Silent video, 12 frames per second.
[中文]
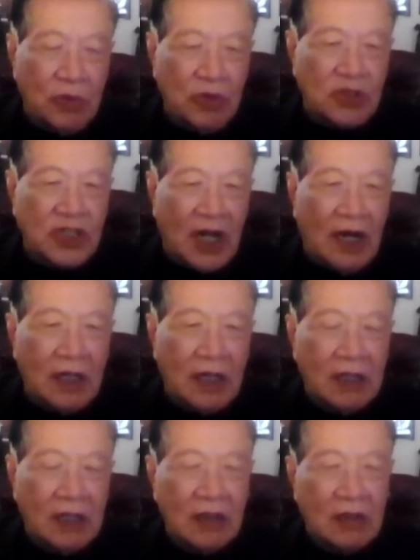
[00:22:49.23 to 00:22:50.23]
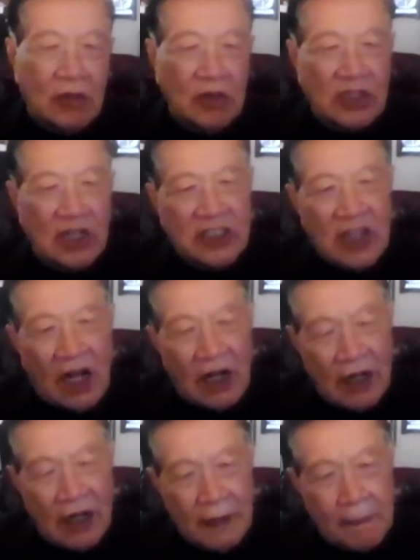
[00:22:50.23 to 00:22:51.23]
瘀伤或者
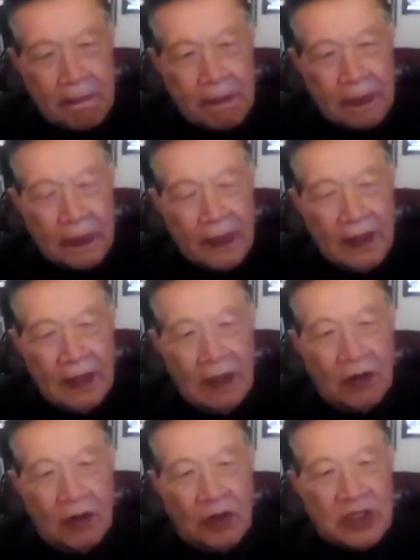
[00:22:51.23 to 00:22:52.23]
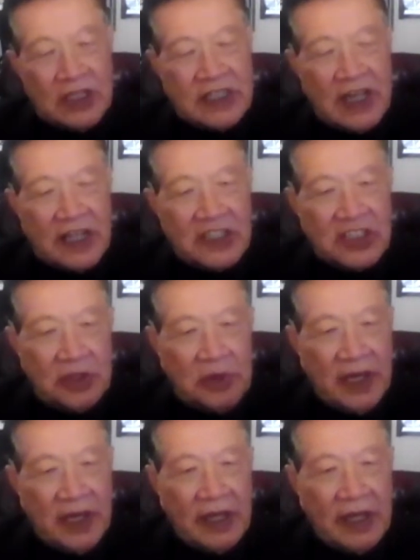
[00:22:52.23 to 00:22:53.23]
伤痕，或者在室
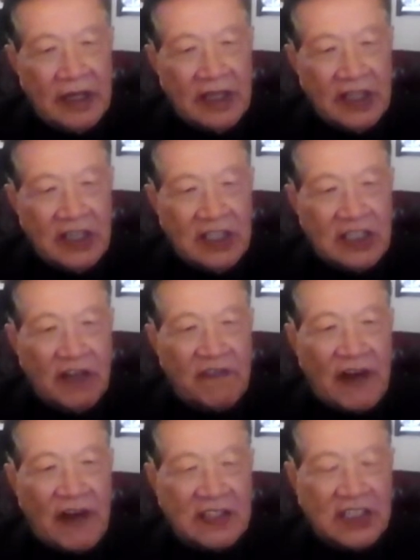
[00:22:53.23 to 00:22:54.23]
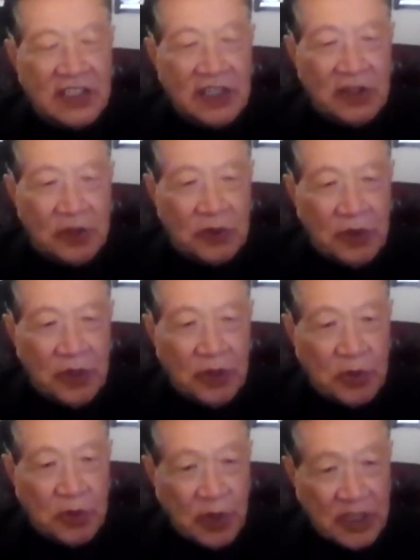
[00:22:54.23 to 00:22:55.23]
内已经发现有
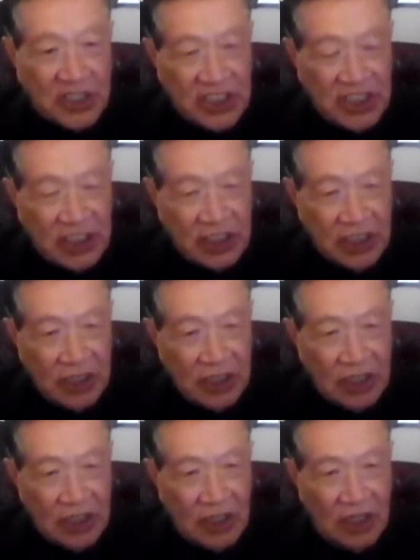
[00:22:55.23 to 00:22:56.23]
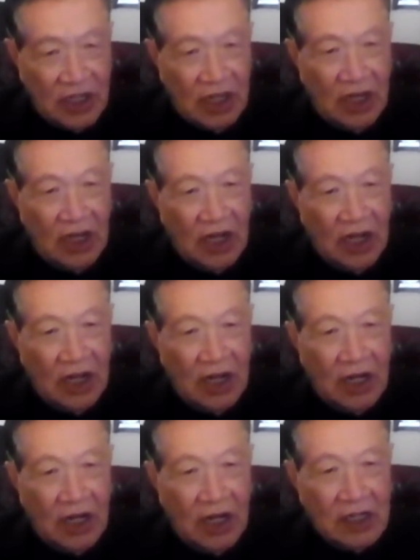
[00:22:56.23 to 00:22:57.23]
血迹，
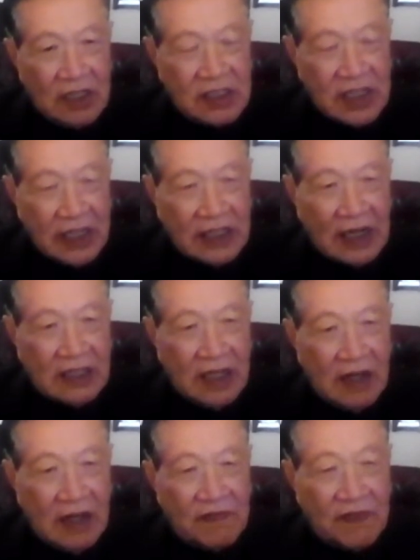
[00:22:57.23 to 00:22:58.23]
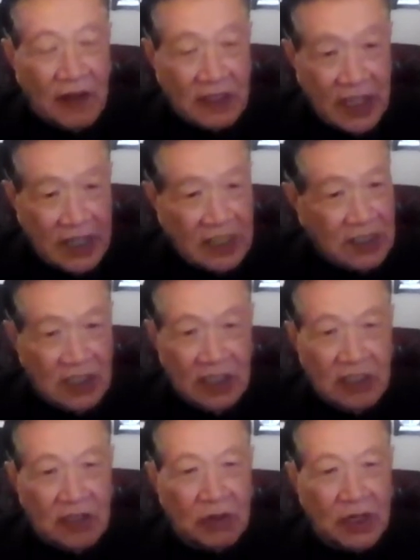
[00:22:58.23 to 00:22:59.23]
呃，在他的房间已
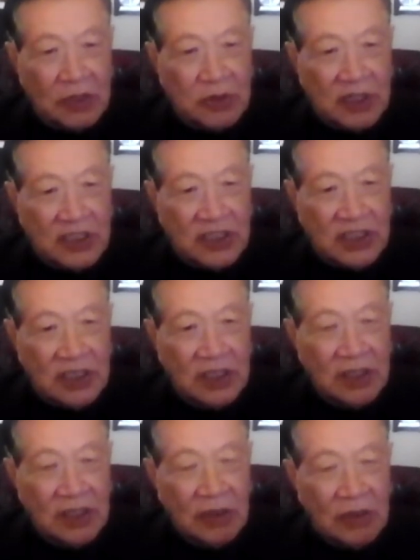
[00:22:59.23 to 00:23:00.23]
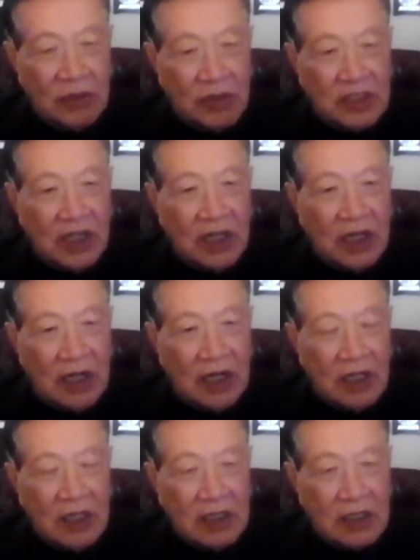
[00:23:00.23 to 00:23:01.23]
经有了血迹，或
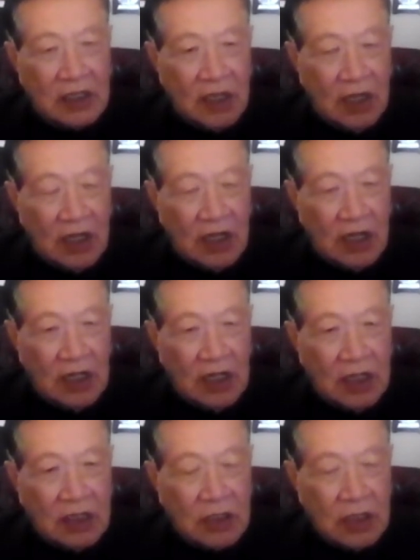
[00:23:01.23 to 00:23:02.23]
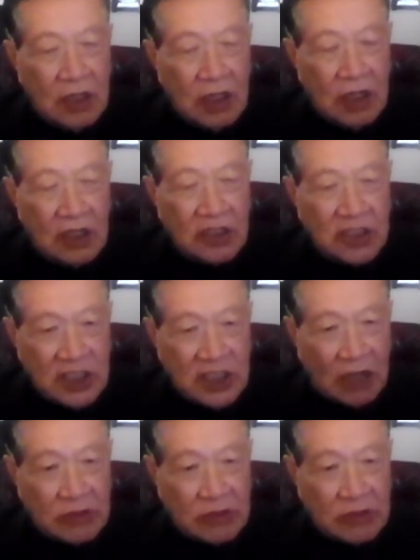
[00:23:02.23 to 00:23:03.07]
者呃呃洗